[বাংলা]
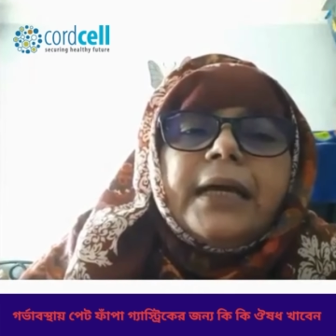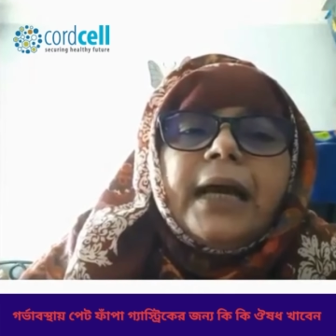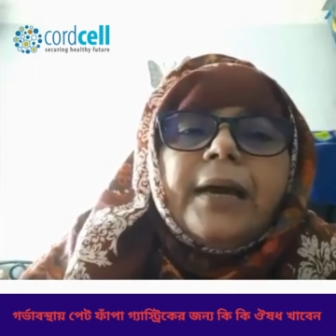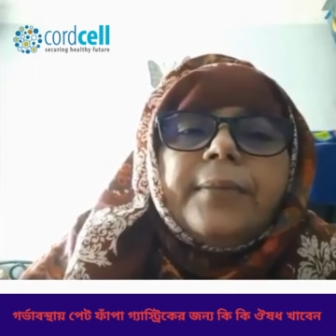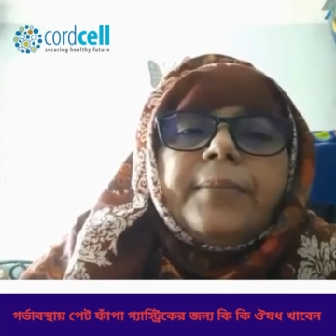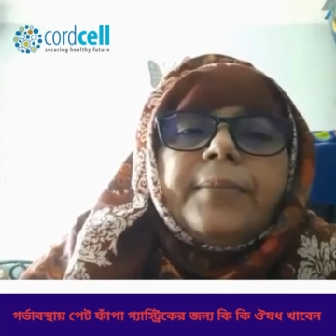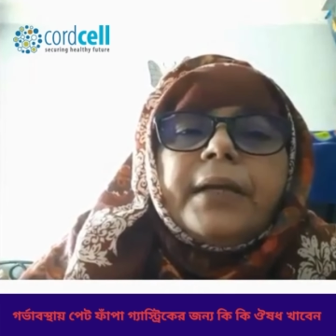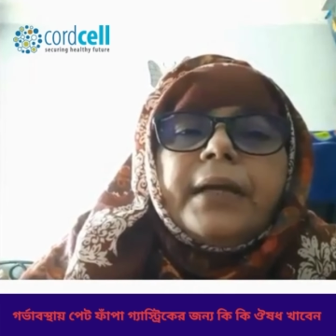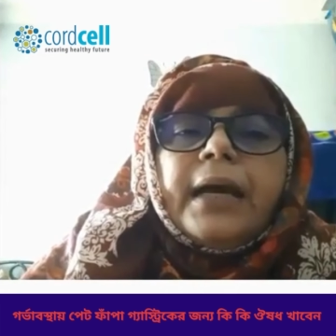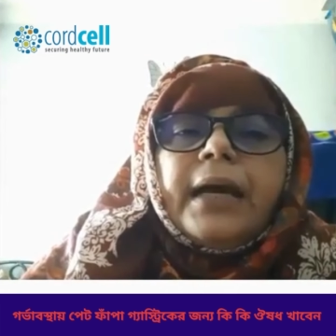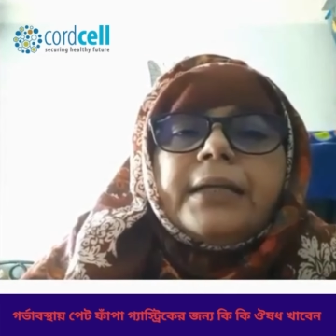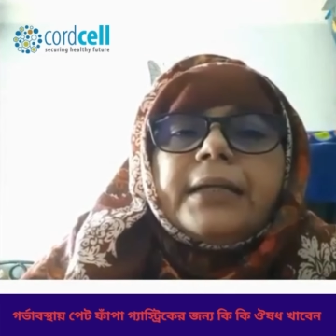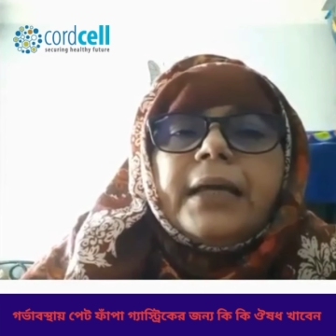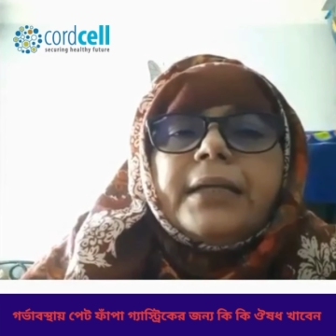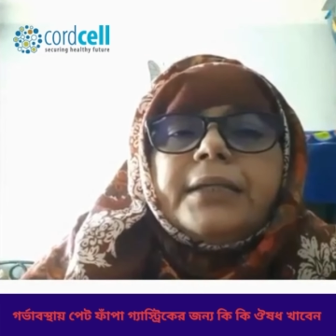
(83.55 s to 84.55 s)
আমার
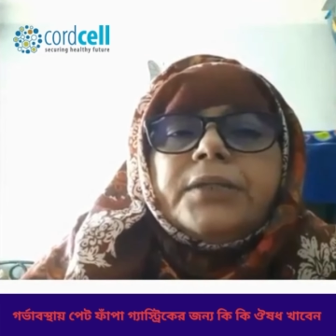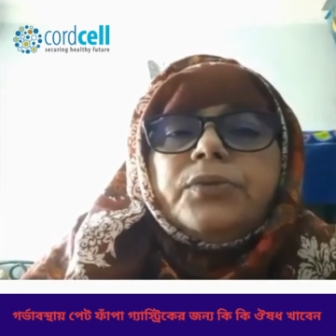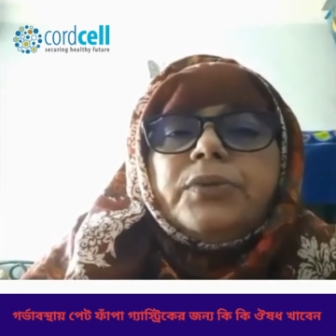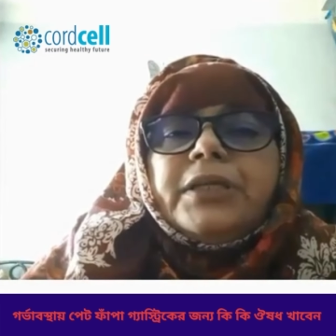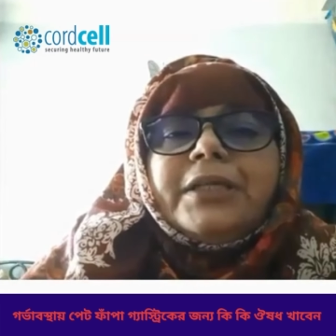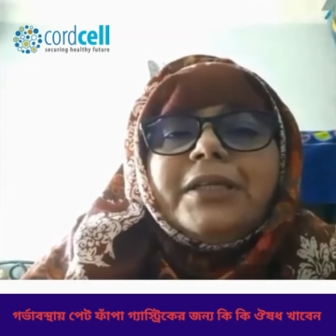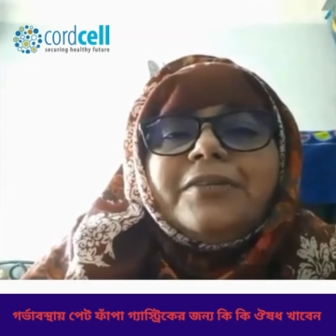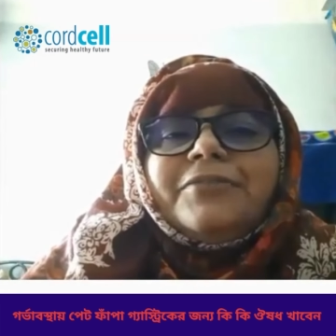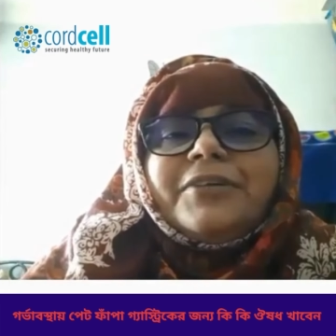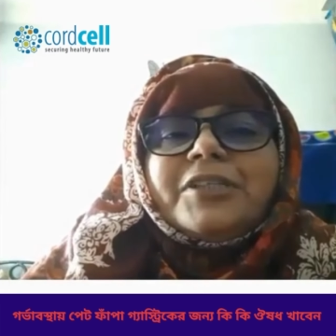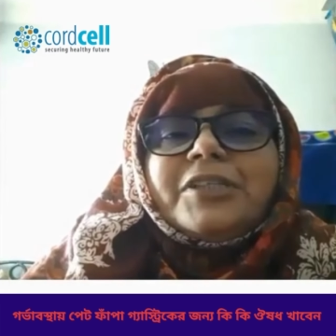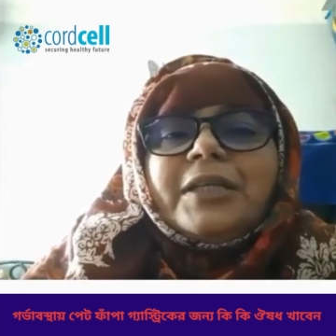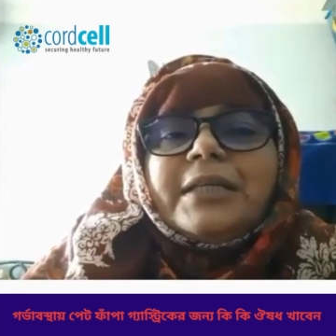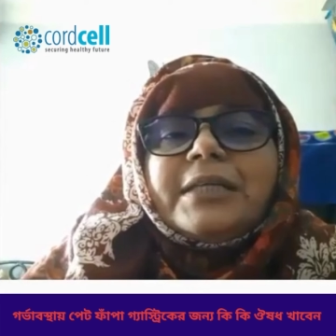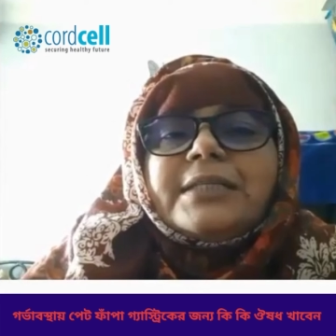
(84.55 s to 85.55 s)
হালকা ইউরিন
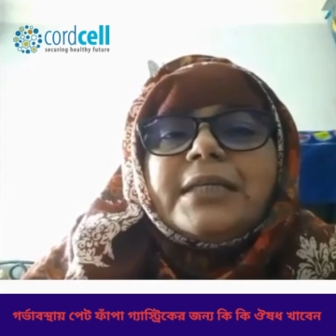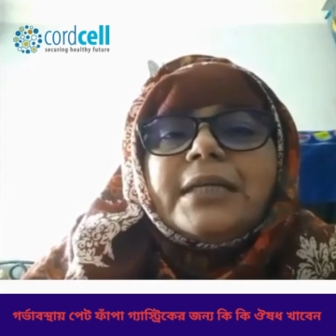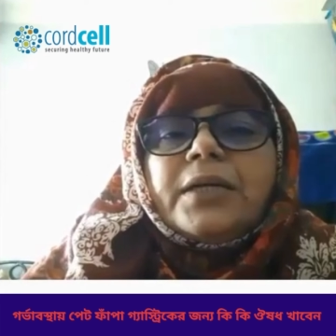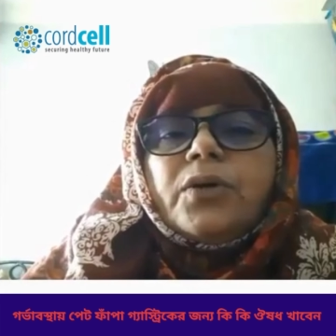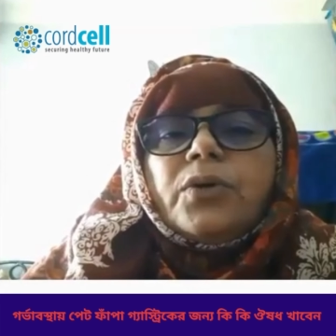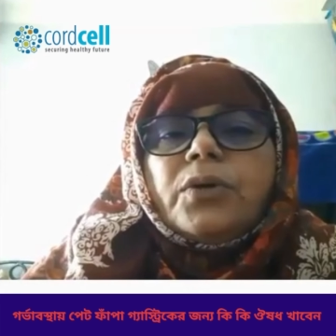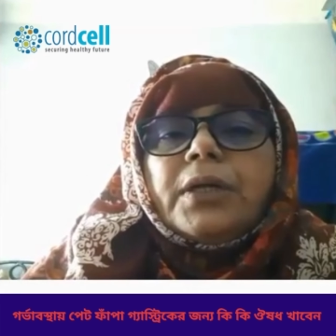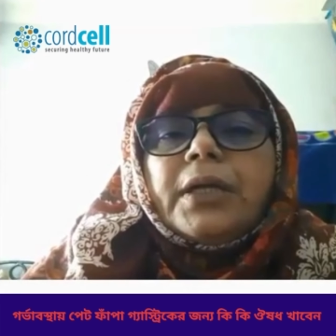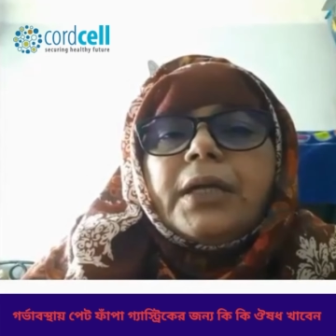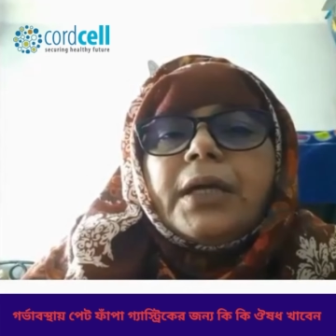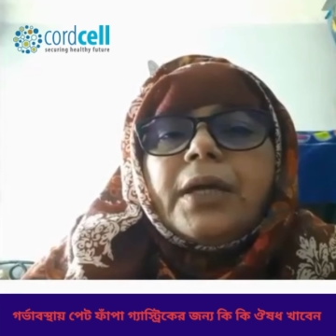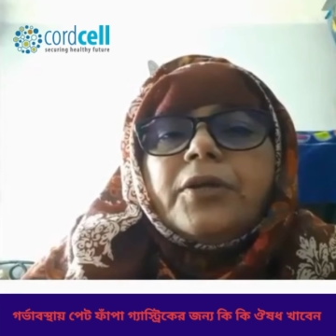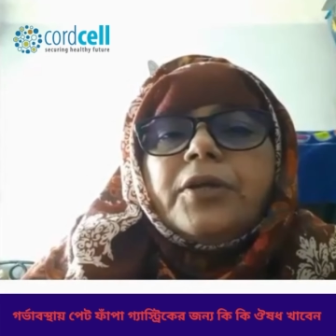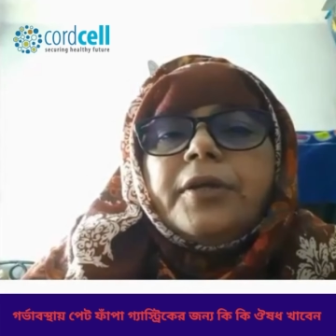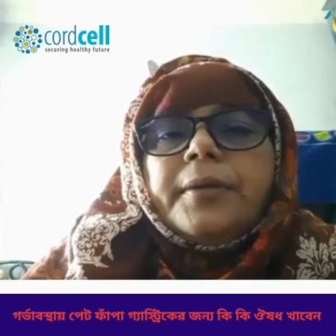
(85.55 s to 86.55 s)
ইনফেকশন আছে করোনার
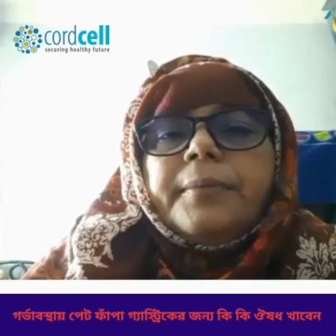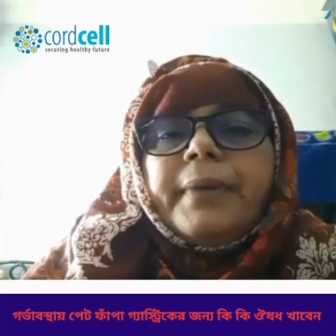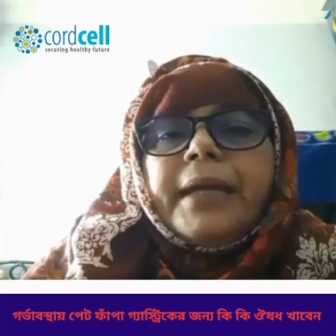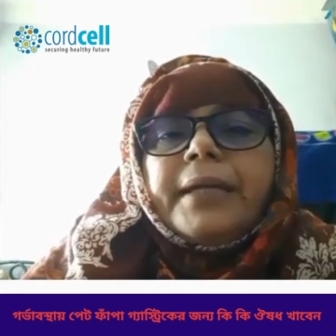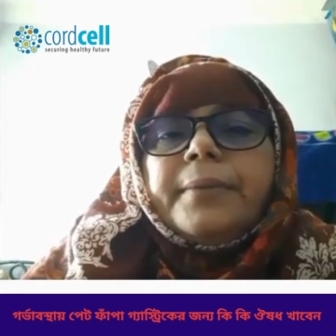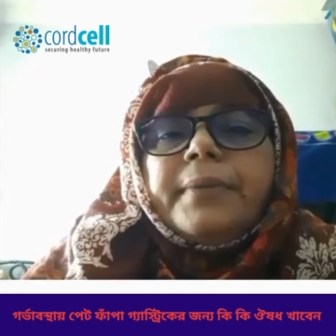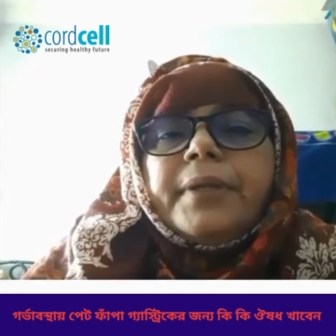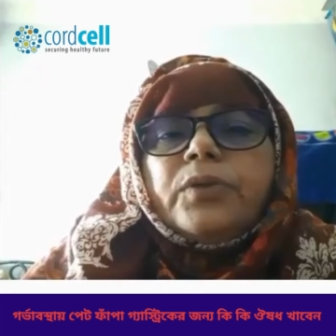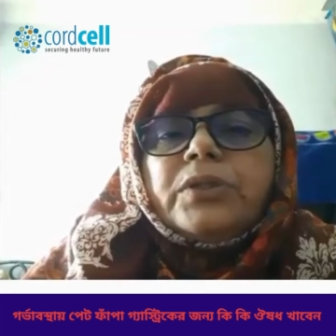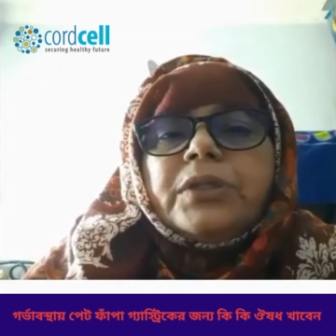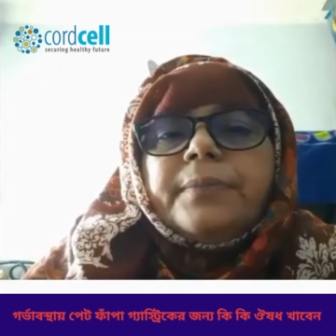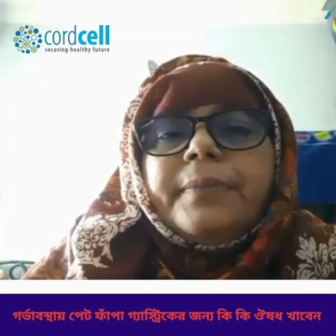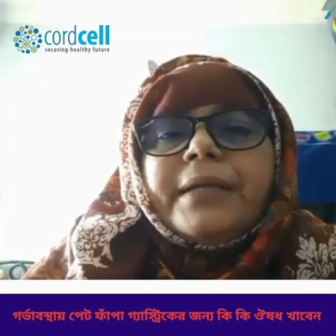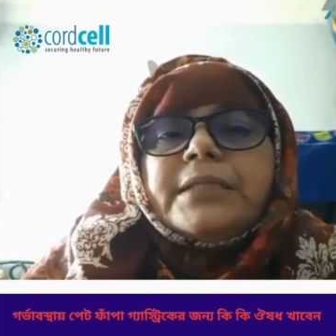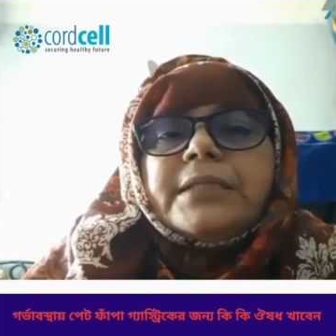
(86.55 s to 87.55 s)
কারণে বাইরে বের হতে
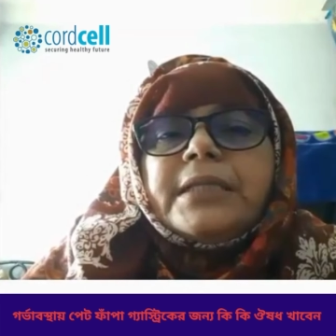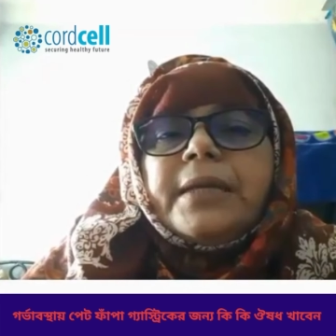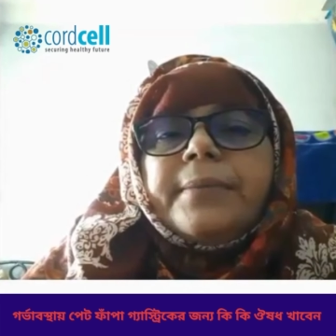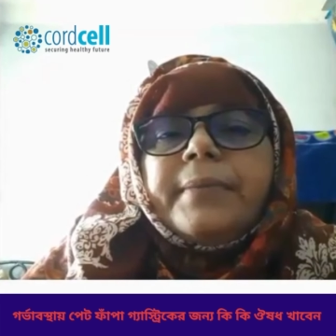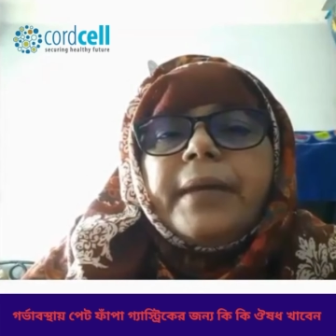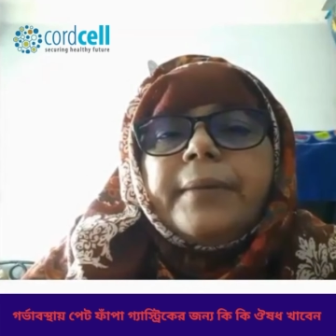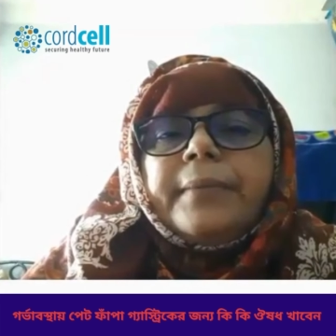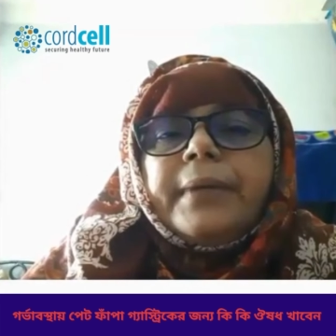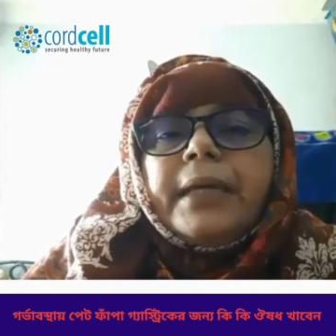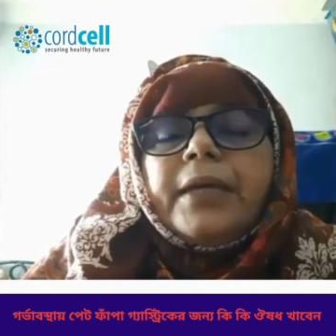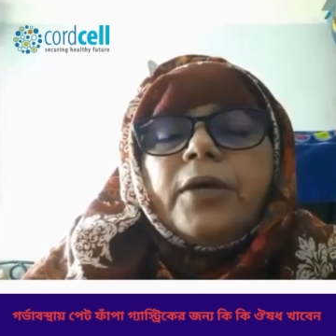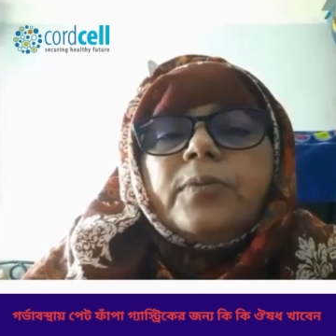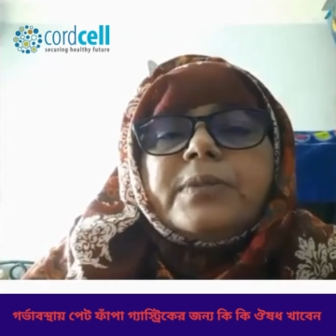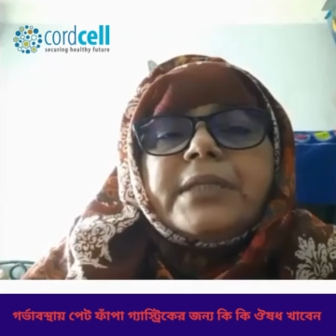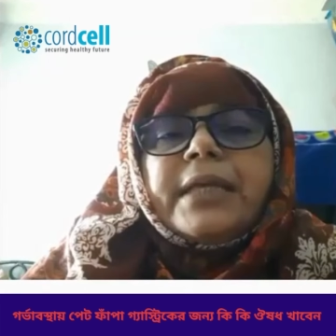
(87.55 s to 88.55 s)
পারছি না ম্যাম এই
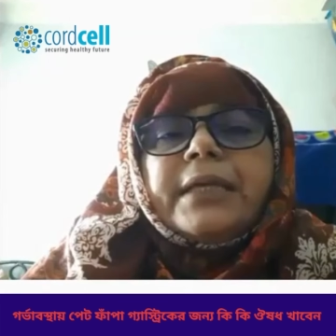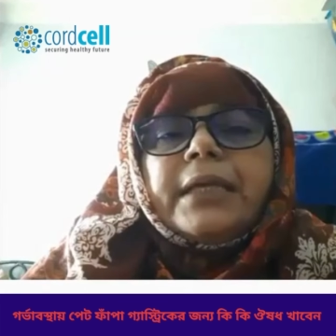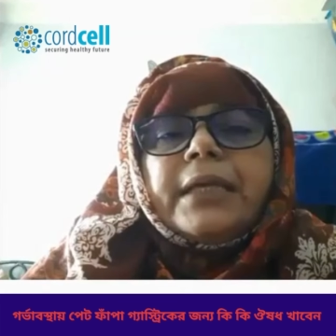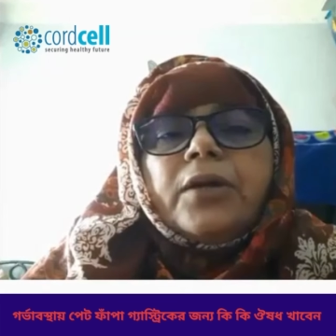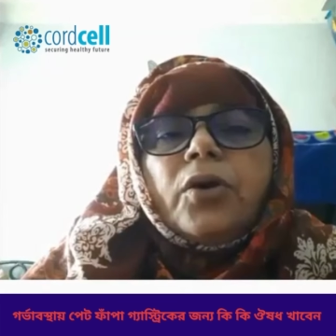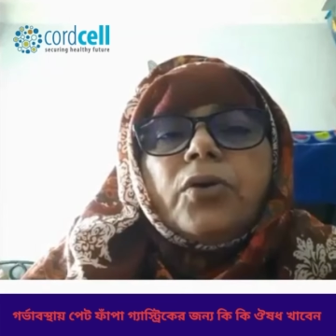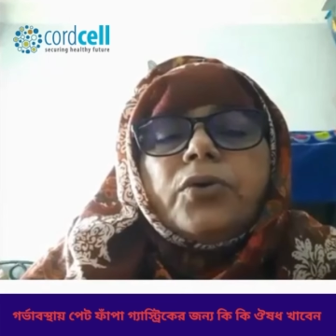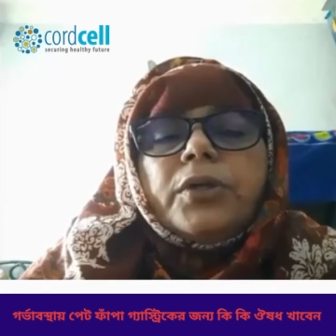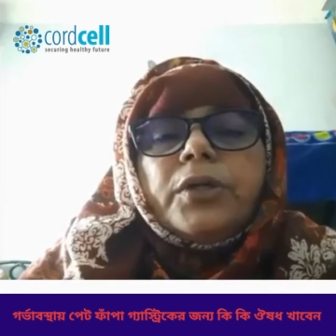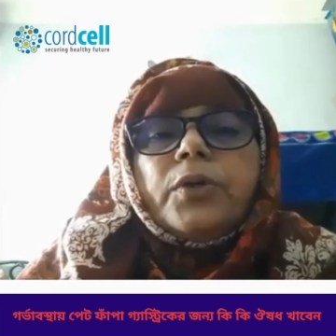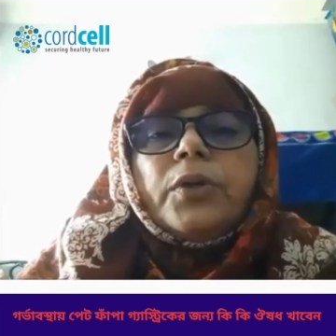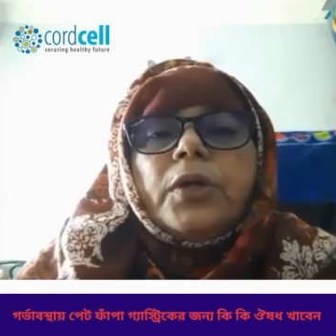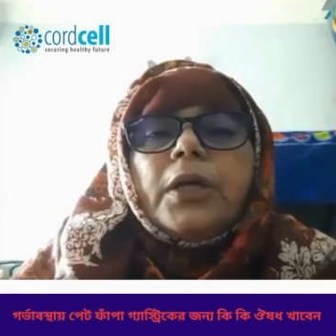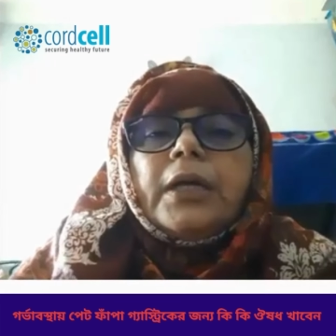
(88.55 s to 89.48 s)
অবস্থায় কি করণীয়